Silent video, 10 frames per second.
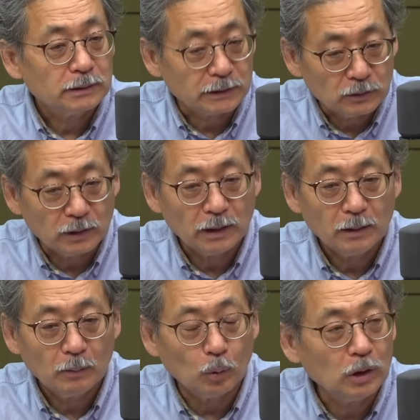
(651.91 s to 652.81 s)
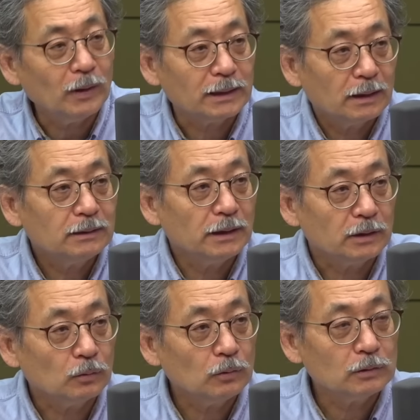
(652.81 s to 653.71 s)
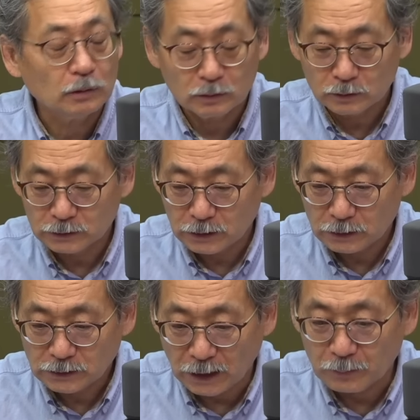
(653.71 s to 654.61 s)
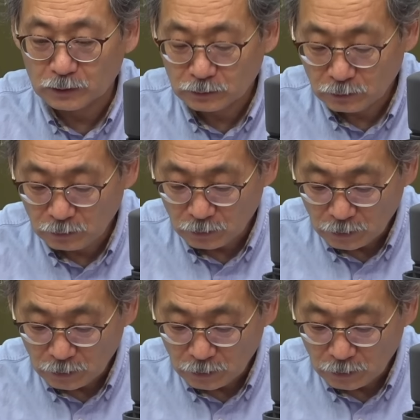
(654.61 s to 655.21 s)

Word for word: 제철에 몰려왔다는 얘기고 그거를 이제 잡아서